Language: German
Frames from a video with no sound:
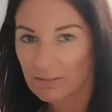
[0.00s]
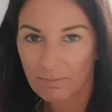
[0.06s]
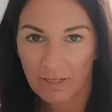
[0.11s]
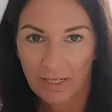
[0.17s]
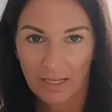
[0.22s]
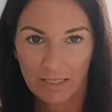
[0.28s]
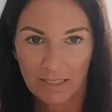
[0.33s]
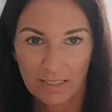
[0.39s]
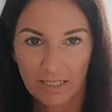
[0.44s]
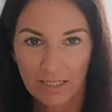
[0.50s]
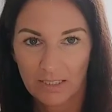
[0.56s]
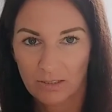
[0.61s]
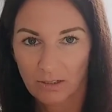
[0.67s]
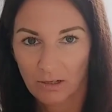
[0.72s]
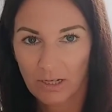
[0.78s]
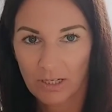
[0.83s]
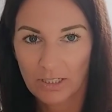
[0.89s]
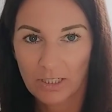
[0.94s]
es mich jetzt nicht
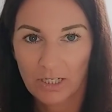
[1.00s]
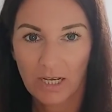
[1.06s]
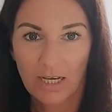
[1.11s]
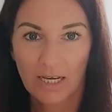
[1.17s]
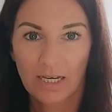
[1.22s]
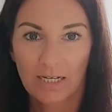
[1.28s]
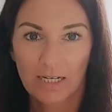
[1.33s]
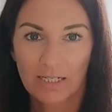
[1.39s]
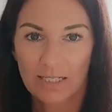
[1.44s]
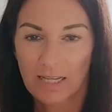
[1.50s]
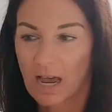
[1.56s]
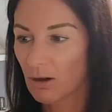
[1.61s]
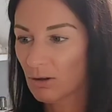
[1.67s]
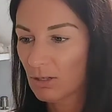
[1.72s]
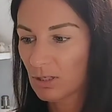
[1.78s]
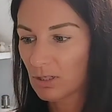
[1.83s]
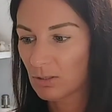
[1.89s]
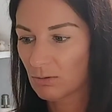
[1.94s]
täuscht, das
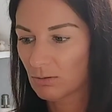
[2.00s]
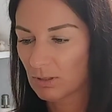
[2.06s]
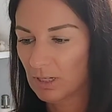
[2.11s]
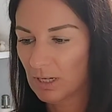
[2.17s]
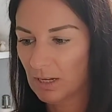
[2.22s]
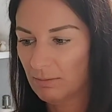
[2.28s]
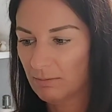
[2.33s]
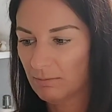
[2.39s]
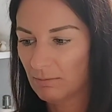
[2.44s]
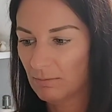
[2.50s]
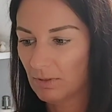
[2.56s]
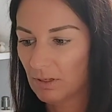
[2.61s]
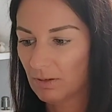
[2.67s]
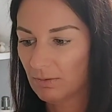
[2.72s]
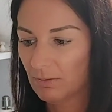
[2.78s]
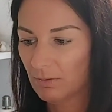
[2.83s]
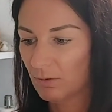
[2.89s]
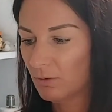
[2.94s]
auszugeben.
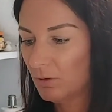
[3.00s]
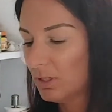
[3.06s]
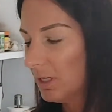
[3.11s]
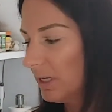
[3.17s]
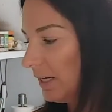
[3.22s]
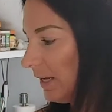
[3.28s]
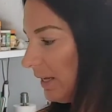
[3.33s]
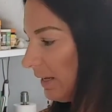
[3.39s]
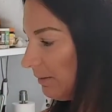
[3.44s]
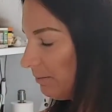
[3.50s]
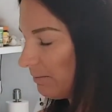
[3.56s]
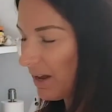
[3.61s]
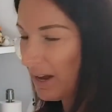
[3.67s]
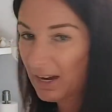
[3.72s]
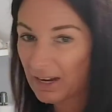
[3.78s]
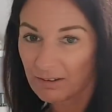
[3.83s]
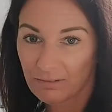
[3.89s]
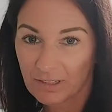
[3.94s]
Oder ich
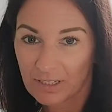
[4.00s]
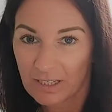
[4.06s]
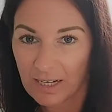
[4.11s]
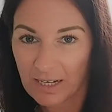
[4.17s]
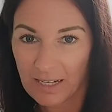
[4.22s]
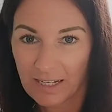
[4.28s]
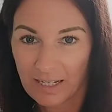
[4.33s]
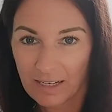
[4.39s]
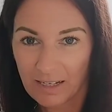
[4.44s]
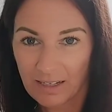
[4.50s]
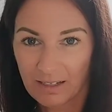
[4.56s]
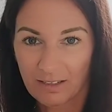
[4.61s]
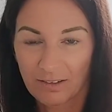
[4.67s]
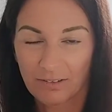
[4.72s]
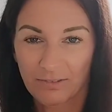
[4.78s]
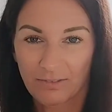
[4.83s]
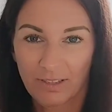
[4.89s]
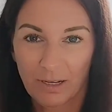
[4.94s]
mache wirklich
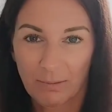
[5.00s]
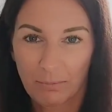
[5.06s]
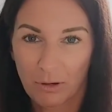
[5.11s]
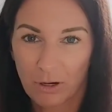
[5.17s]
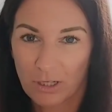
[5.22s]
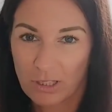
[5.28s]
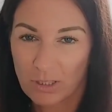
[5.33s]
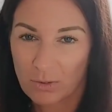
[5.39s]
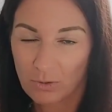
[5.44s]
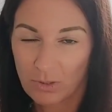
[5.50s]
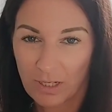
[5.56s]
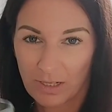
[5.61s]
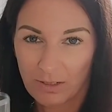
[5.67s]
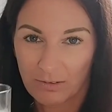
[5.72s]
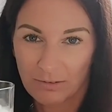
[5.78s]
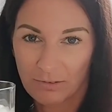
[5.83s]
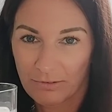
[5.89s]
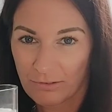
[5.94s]
äh, vier
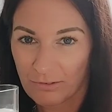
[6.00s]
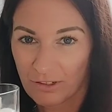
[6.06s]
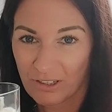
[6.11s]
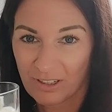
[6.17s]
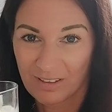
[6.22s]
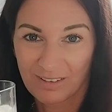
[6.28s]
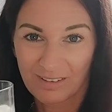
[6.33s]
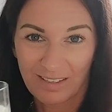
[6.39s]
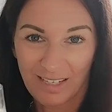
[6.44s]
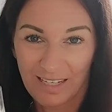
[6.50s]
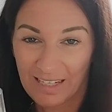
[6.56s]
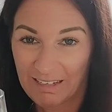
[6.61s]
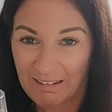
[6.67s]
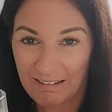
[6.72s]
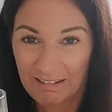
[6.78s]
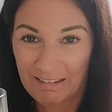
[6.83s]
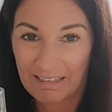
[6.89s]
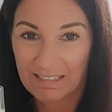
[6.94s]
Portionen für
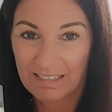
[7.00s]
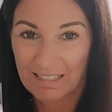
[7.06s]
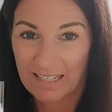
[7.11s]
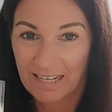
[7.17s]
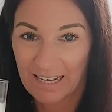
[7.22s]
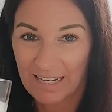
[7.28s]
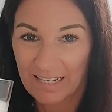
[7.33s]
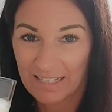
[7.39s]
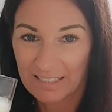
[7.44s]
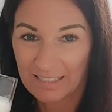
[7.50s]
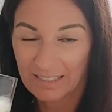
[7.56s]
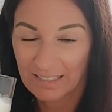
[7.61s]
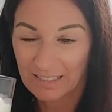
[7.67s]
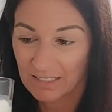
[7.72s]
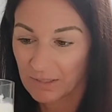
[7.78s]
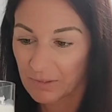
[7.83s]
ähnliches Geld.